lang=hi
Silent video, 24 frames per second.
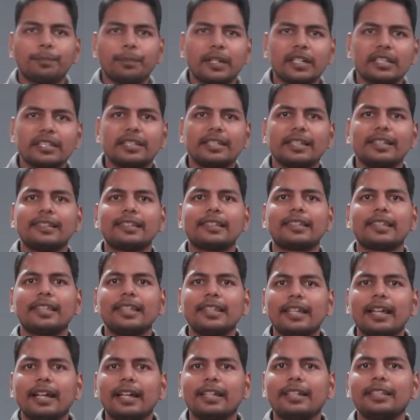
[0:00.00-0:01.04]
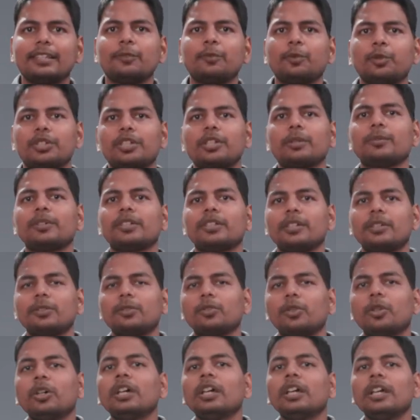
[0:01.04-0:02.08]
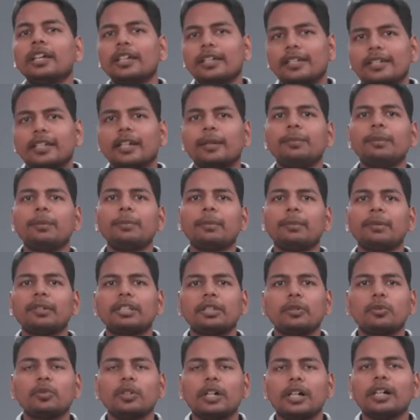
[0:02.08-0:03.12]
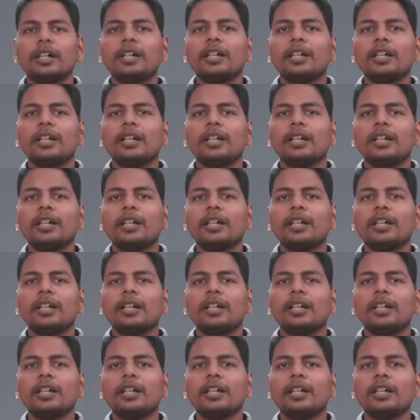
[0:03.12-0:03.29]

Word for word: परचेज किया इस वॉशिंग मशीन को यह भी मैं बताऊंगा